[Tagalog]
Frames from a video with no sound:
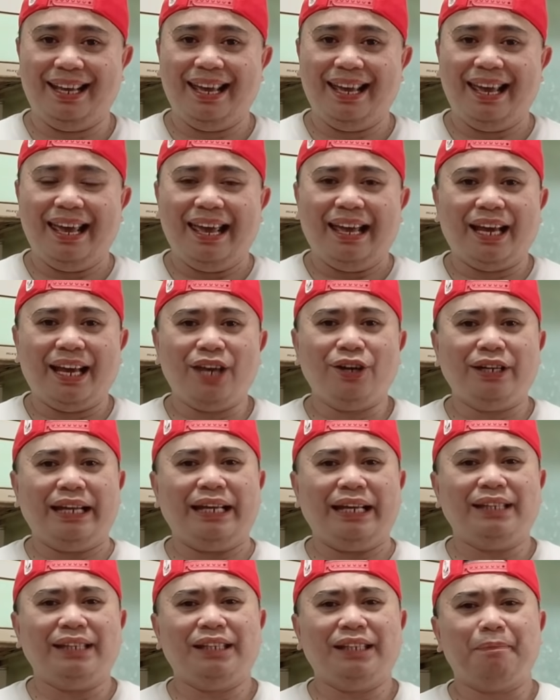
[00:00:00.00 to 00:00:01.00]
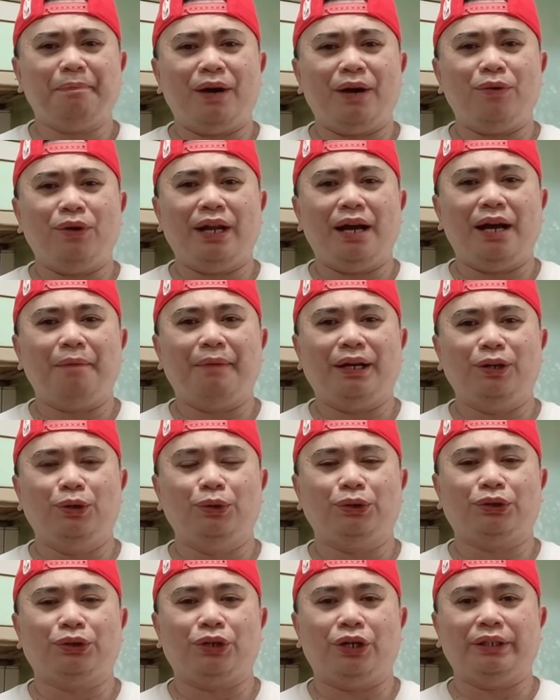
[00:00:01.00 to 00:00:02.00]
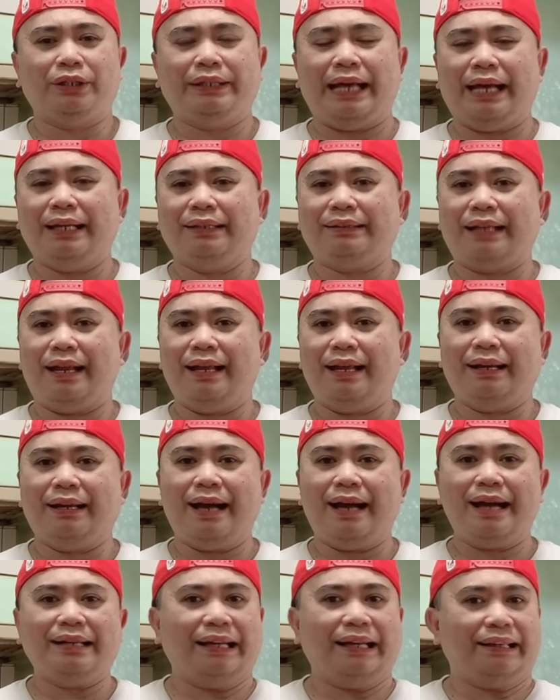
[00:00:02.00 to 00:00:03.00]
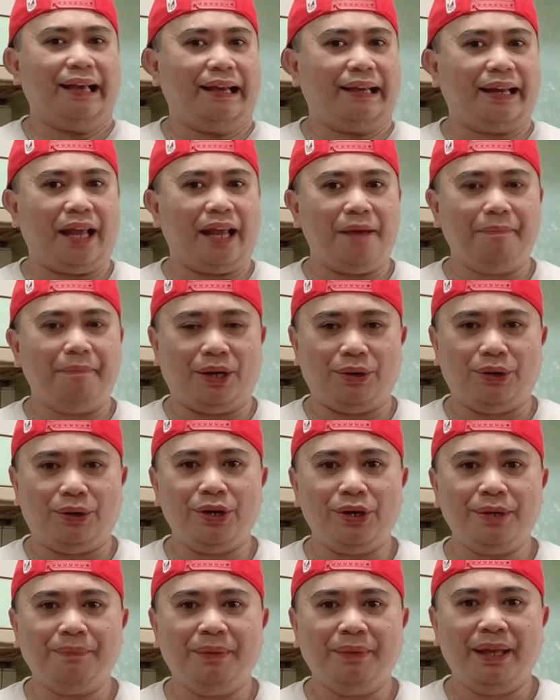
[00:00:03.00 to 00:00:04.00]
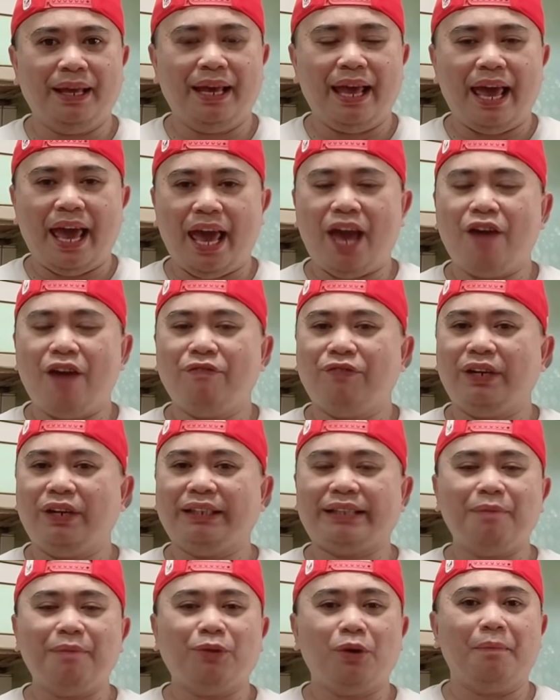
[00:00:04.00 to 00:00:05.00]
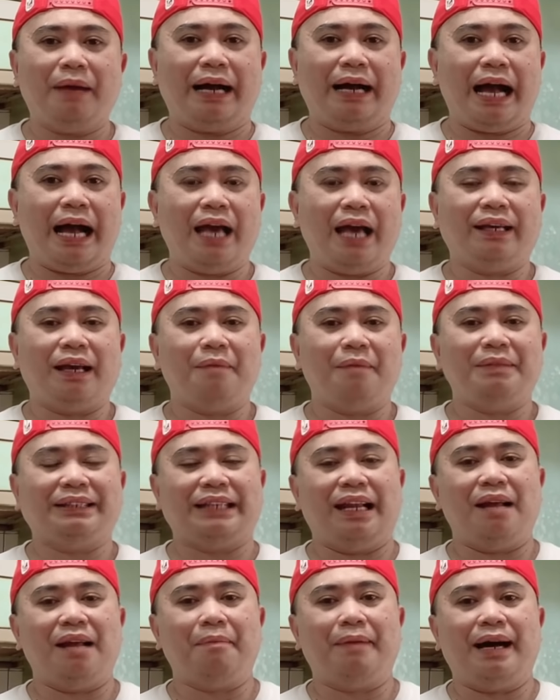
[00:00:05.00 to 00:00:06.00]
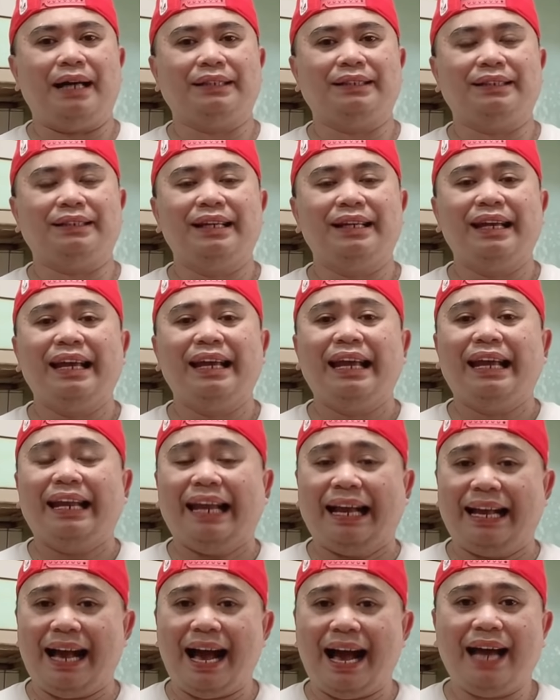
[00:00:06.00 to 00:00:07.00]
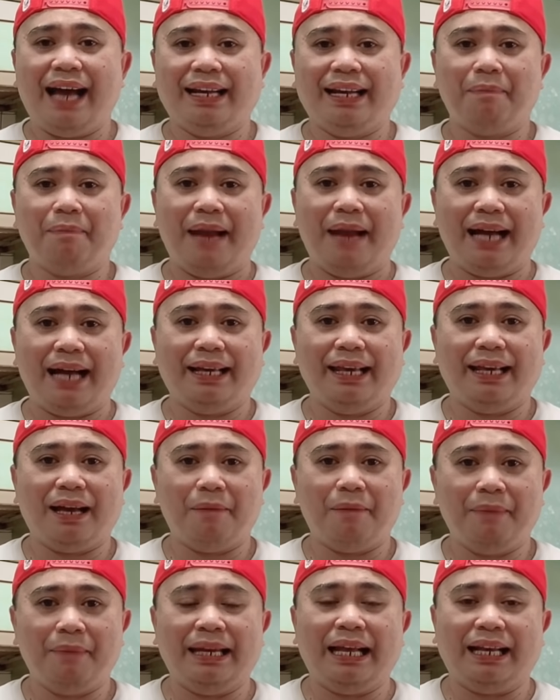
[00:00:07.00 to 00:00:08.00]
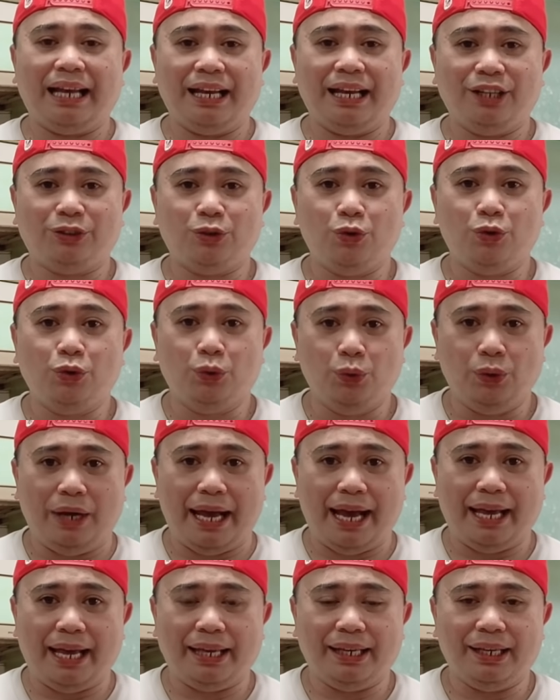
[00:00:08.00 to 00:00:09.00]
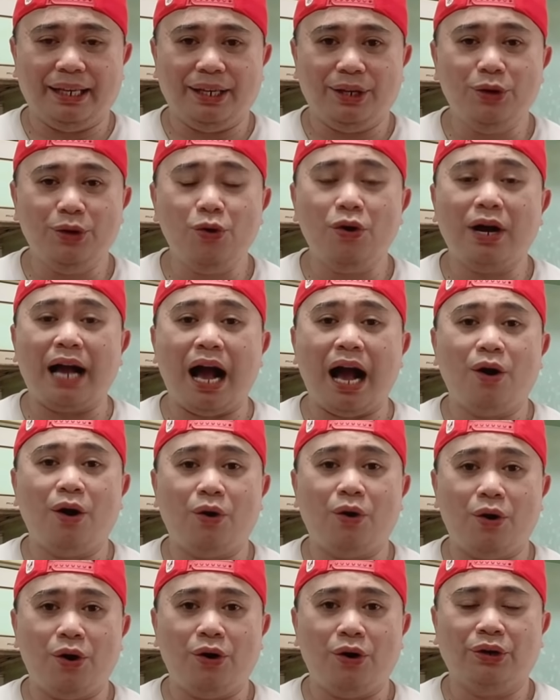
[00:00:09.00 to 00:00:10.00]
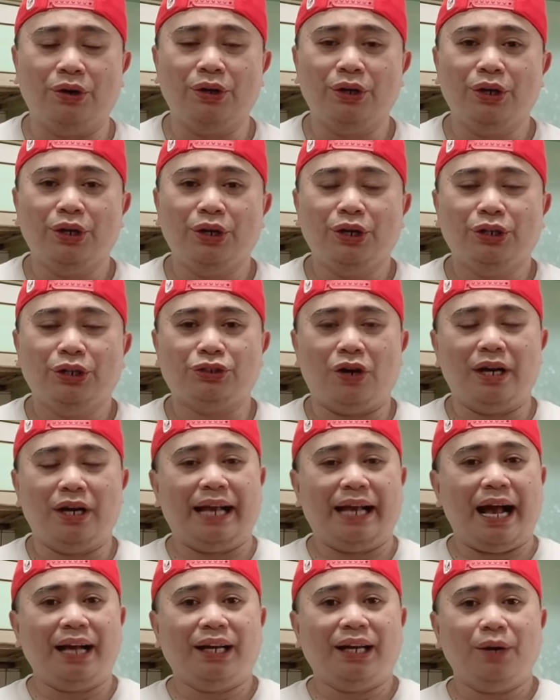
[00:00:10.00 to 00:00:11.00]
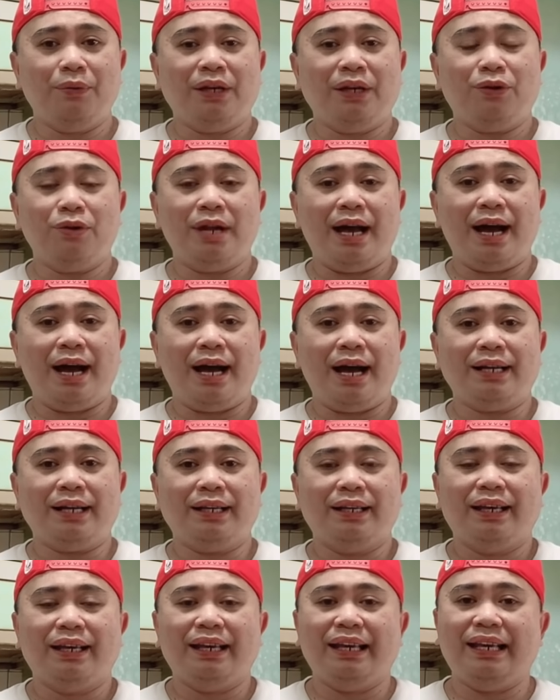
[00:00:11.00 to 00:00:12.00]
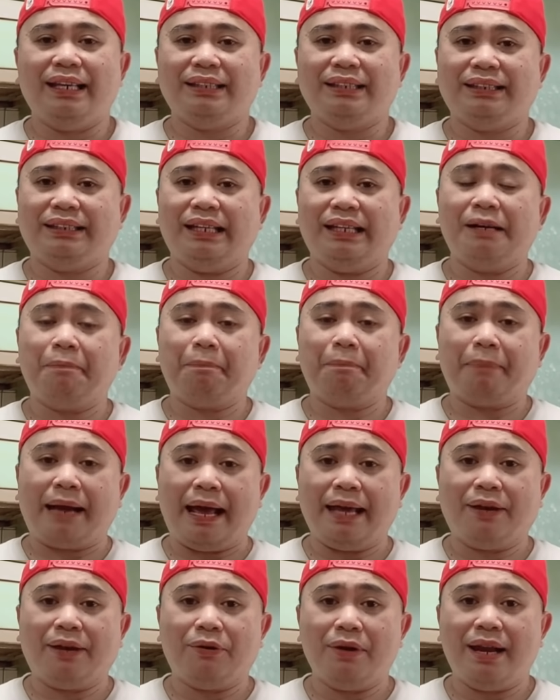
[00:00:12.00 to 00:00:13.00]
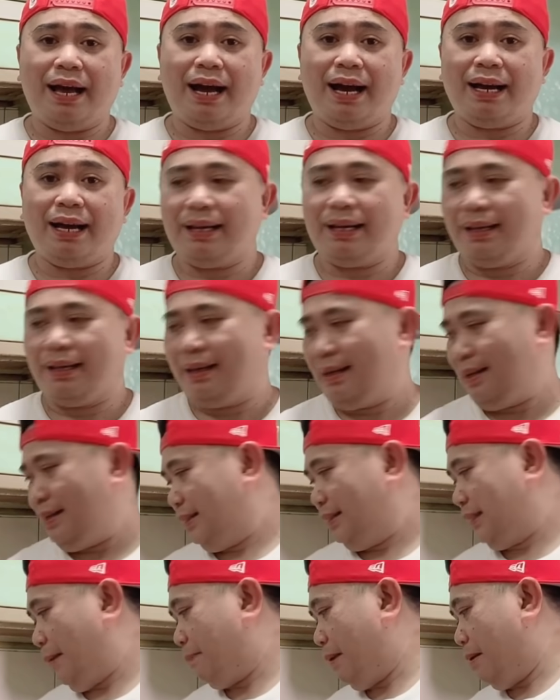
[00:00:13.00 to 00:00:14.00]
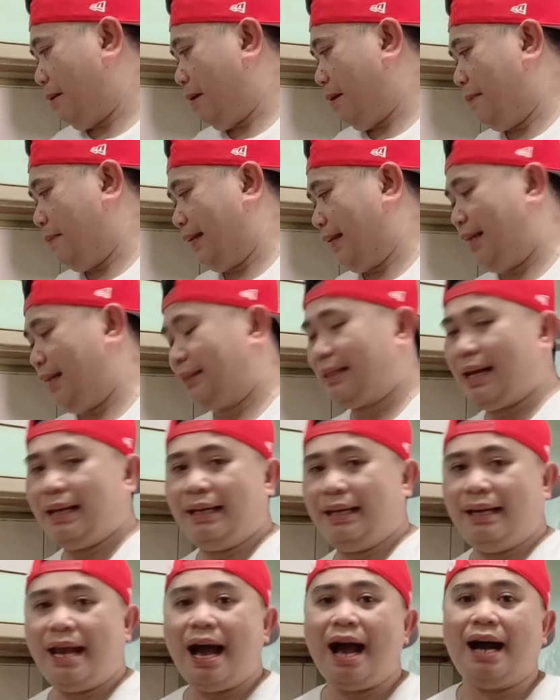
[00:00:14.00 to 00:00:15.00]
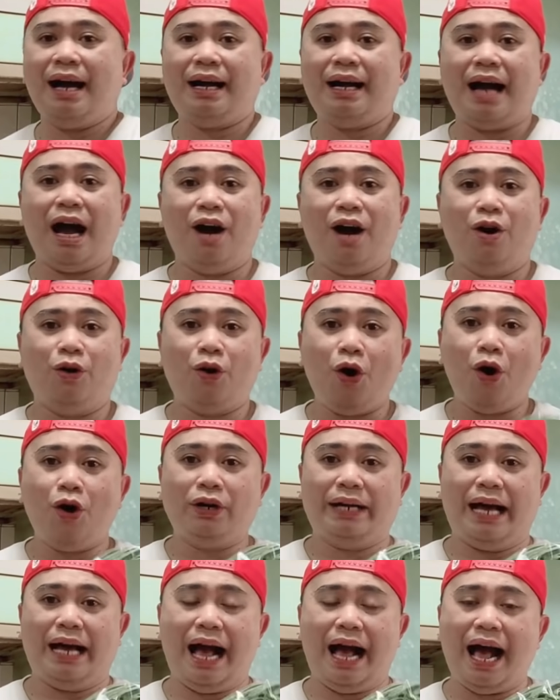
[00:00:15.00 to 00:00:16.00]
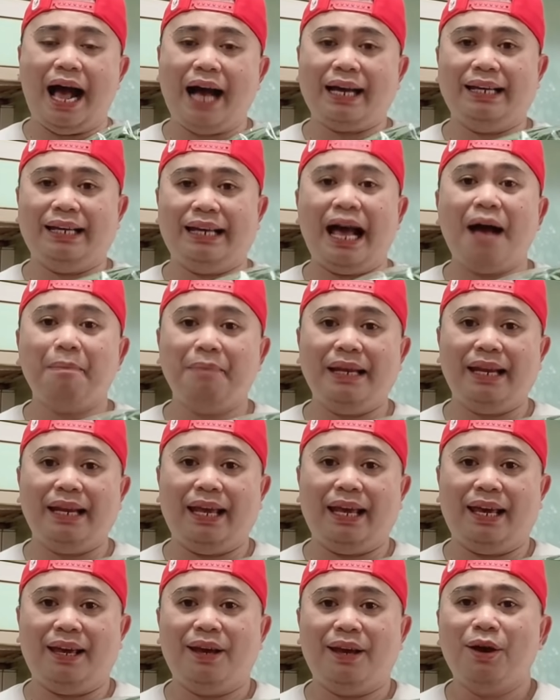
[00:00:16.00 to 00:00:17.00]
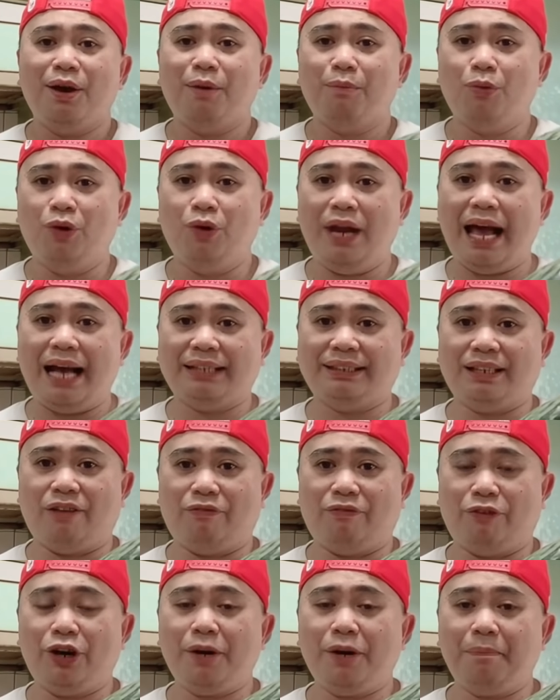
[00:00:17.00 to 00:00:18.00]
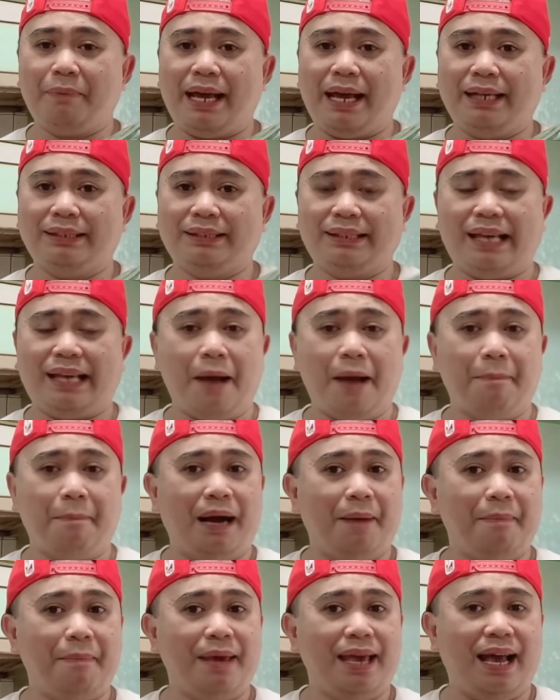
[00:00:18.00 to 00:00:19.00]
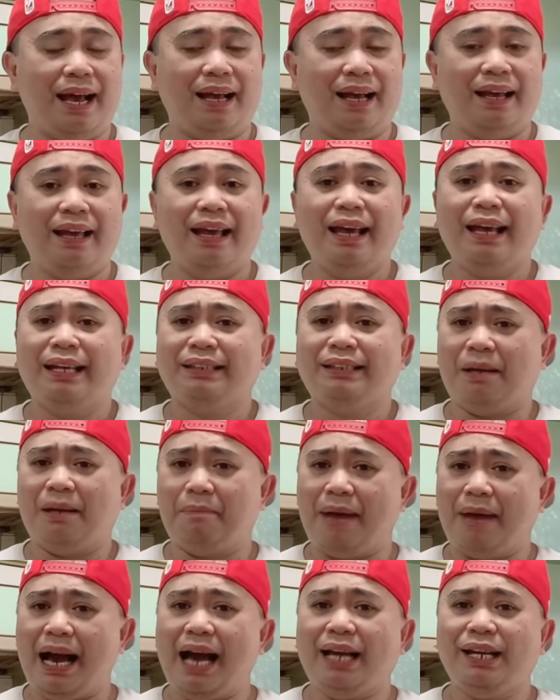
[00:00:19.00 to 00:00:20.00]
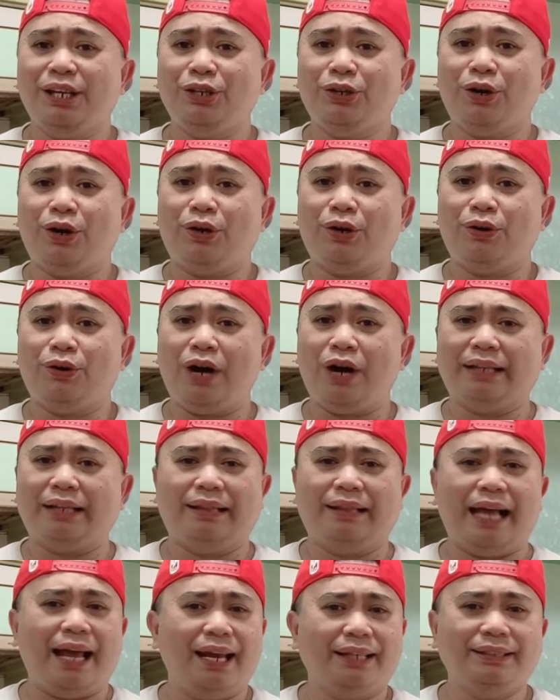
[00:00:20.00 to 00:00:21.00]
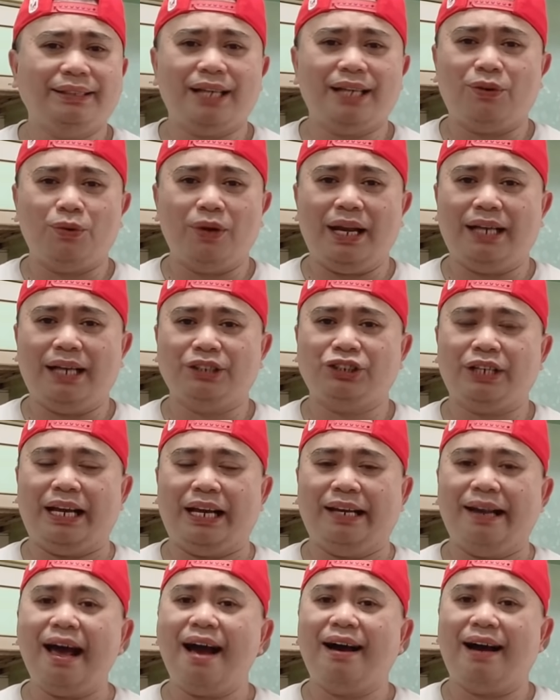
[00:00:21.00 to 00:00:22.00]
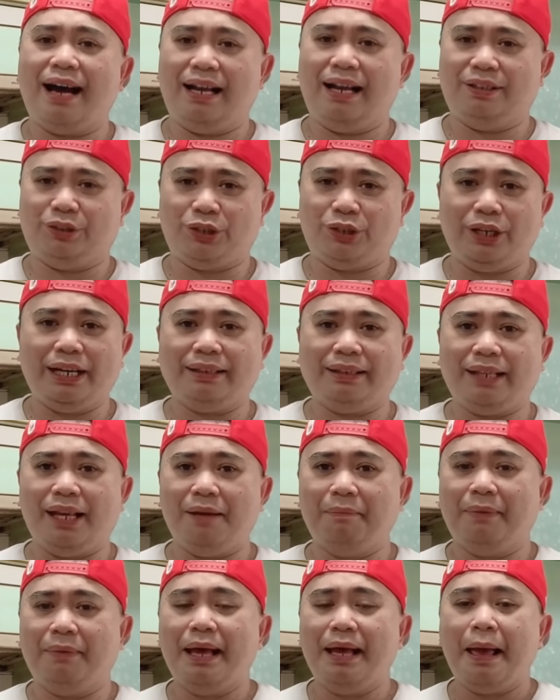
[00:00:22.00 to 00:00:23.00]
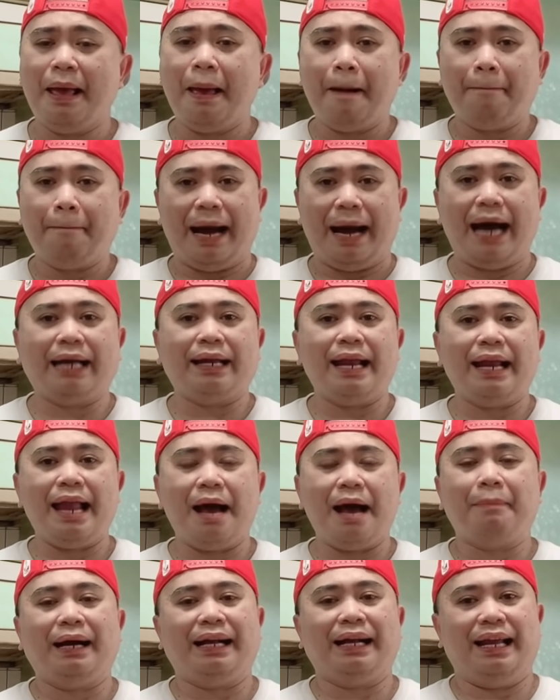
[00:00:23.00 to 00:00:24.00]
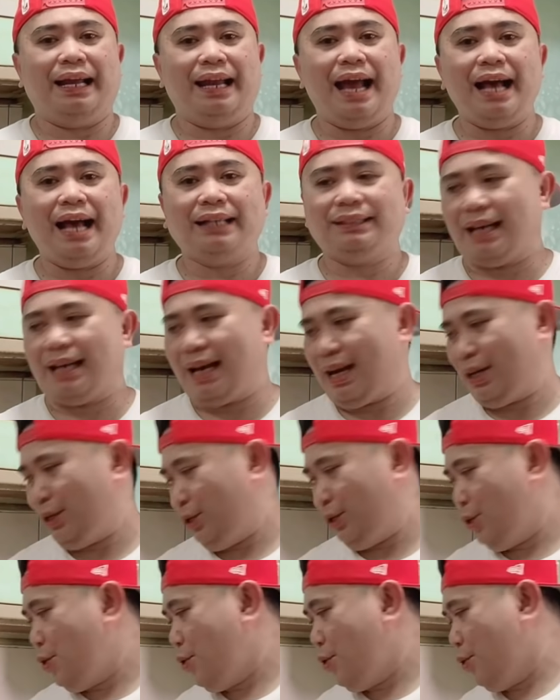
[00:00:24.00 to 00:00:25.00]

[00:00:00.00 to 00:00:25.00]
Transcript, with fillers: Ngayon naisipan ko lang magluto dahil talagang nagkikrave ako. Every time kumakain kami sa labas, naghahanap lagi kami ng ganitong gulay, yung kangkong. So ang gagawin ko lang, i-stir fry ko lang sa pamamagitan ng kangkong na aking nabili mula sa Fair Price. Kaya mamaya, samahan niyo ako at lalagyan ko lang siya ng alternative para lang magkalasa yung